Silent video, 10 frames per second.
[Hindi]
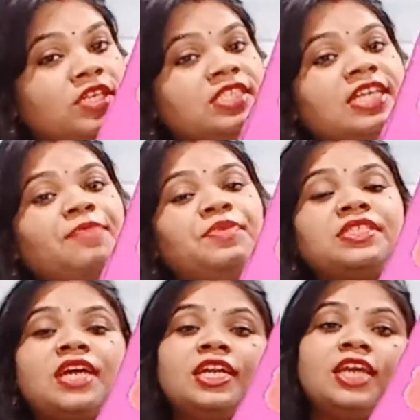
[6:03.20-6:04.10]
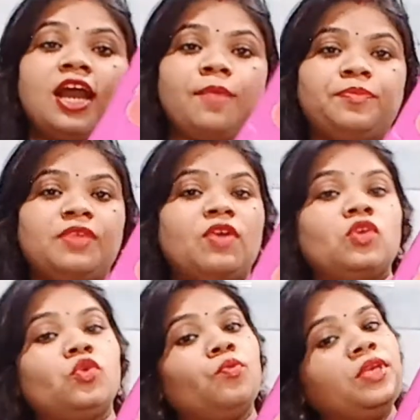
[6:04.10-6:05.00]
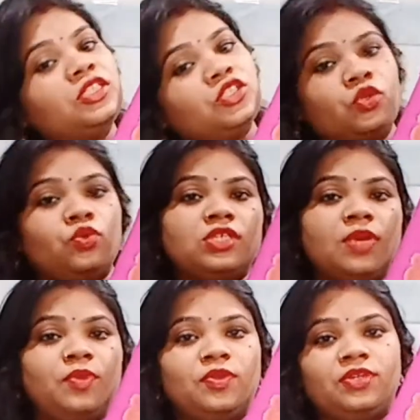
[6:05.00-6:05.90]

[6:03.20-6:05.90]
इस टाइप की साड़ी आपके वार्ड्रोब में ज़रूर शामिल होनी